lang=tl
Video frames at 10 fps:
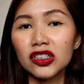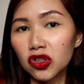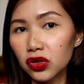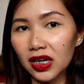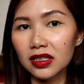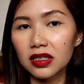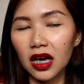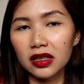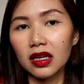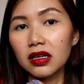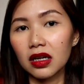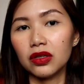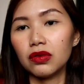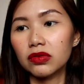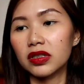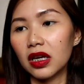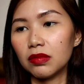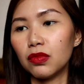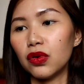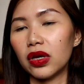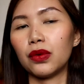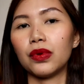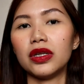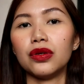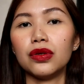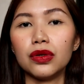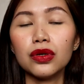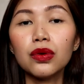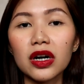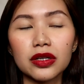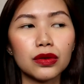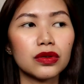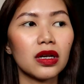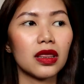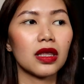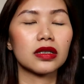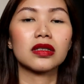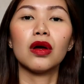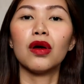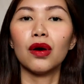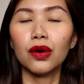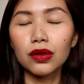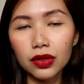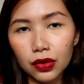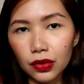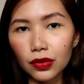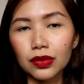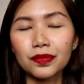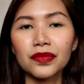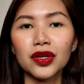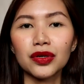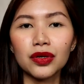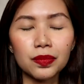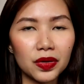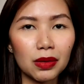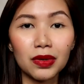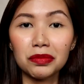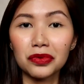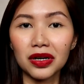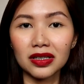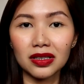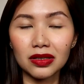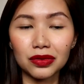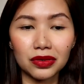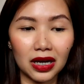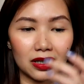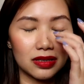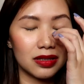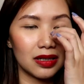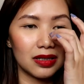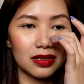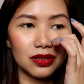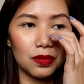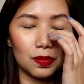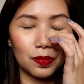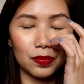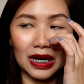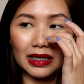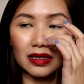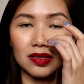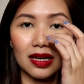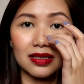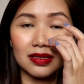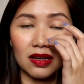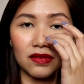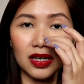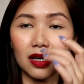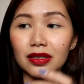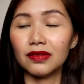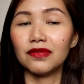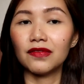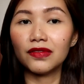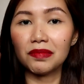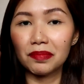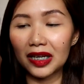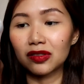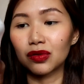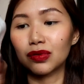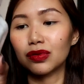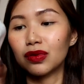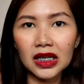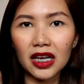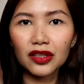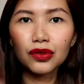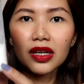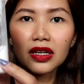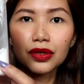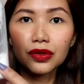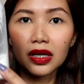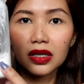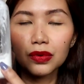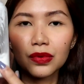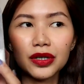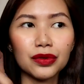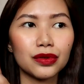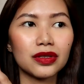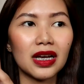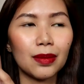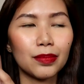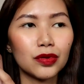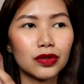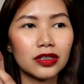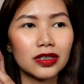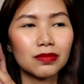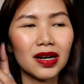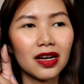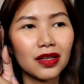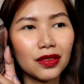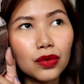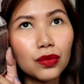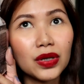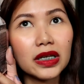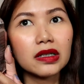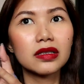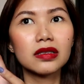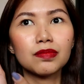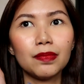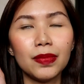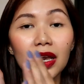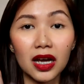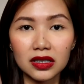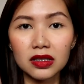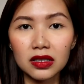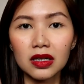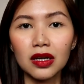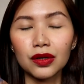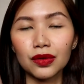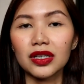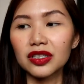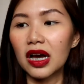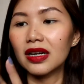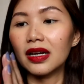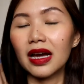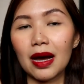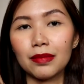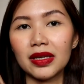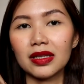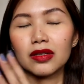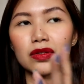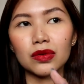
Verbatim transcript: Moisturize nga tingnan yung skin mo eh when you, you are using this. Although, yung problem ko lang dito guys is yung price niya is 750 pesos. Ito na lang yung naiwan o oh, tapos mga 2 weeks plus ko na siyang nagamit.